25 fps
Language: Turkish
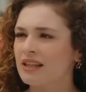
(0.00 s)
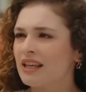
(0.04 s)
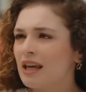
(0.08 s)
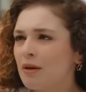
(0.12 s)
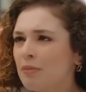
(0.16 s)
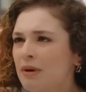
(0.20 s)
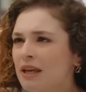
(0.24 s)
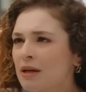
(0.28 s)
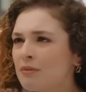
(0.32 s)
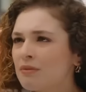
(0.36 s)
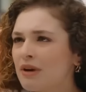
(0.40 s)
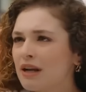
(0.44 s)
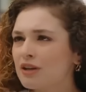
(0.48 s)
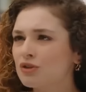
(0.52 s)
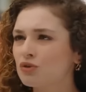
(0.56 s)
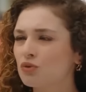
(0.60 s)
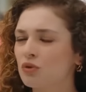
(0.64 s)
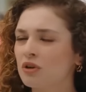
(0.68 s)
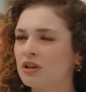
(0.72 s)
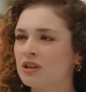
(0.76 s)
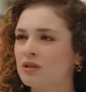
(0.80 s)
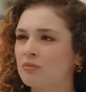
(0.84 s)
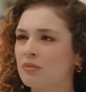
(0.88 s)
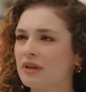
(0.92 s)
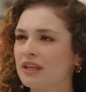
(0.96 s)
Niye benim
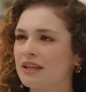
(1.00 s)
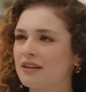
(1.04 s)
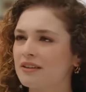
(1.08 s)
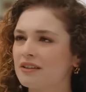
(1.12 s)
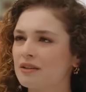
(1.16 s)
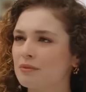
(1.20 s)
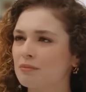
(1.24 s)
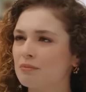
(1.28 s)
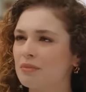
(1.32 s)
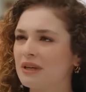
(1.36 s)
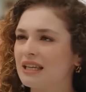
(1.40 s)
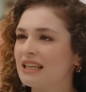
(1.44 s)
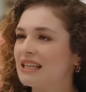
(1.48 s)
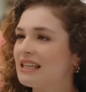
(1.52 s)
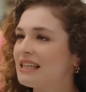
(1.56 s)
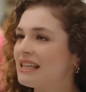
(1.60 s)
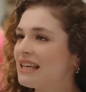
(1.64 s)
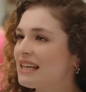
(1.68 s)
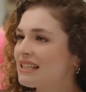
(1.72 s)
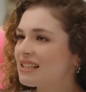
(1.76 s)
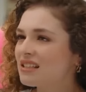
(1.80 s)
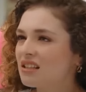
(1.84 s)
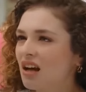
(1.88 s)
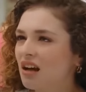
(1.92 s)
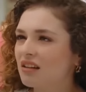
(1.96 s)
restoranıma girdin peki?
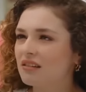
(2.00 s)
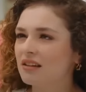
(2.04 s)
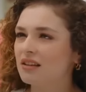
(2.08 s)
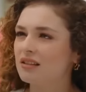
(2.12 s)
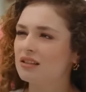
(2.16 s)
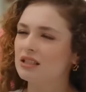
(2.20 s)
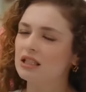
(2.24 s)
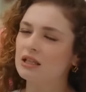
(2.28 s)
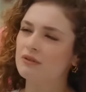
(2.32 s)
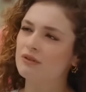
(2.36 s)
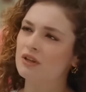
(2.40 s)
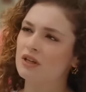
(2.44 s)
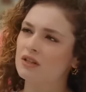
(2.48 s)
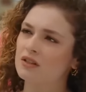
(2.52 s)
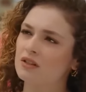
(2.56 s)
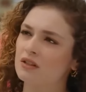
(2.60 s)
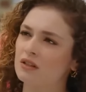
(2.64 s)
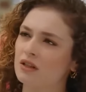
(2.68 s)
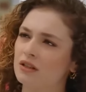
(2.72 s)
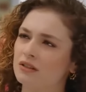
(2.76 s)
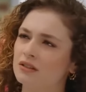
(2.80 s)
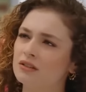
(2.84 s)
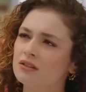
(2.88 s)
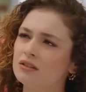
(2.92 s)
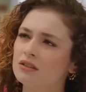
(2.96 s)
Niye sahte CV
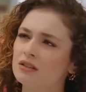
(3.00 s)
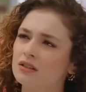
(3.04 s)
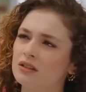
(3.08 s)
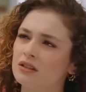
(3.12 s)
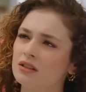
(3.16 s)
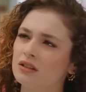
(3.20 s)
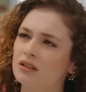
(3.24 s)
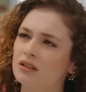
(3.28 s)
hazırladın?